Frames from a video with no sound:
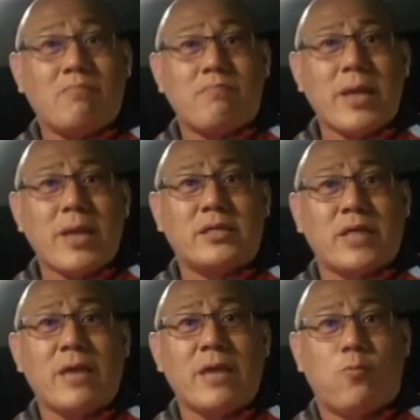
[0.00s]
ไม่
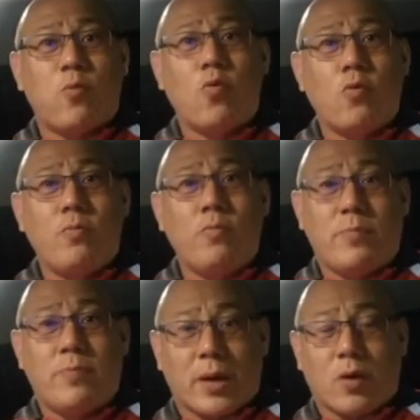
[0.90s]
ใช่ผู้มี
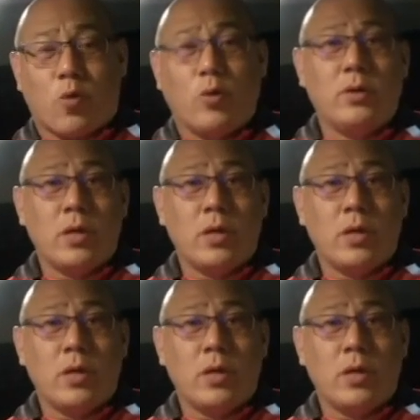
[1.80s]
พระคุณ